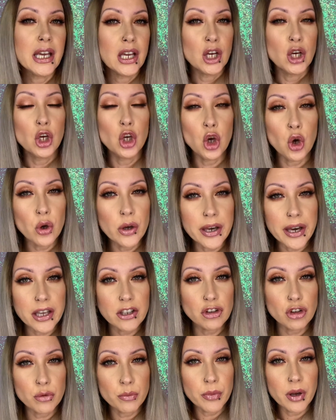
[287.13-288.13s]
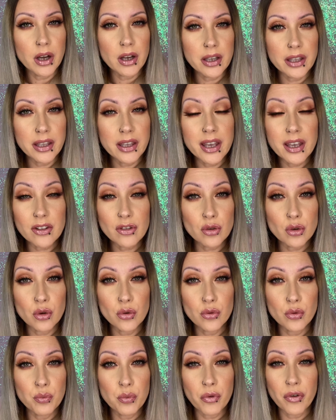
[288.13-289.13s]
Concrètement, qu'est-ce que
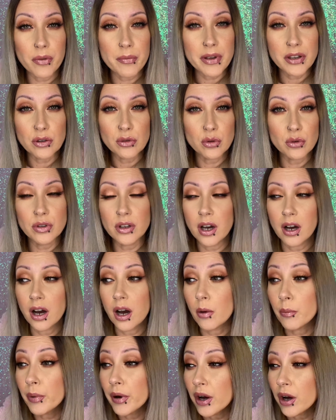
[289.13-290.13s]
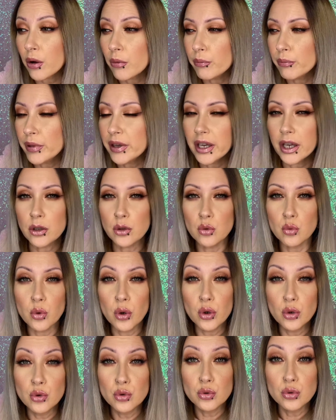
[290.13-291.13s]
vous pouvez mettre dedans à part un BN ou
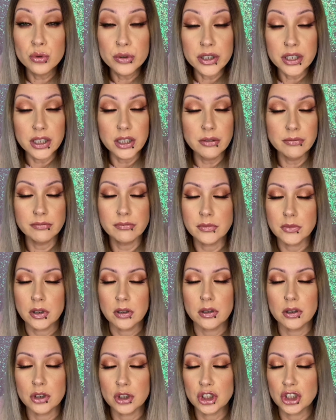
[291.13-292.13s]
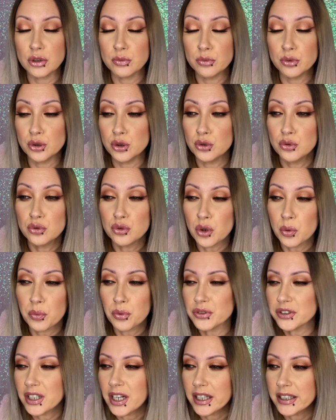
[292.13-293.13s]
un cookie euh, Je me suis toujours
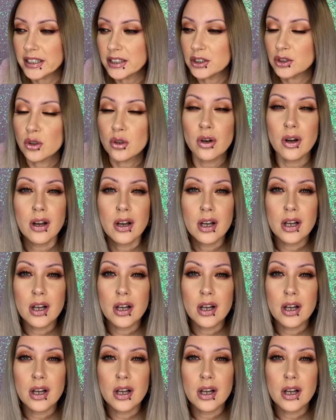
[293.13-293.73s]
posé la question.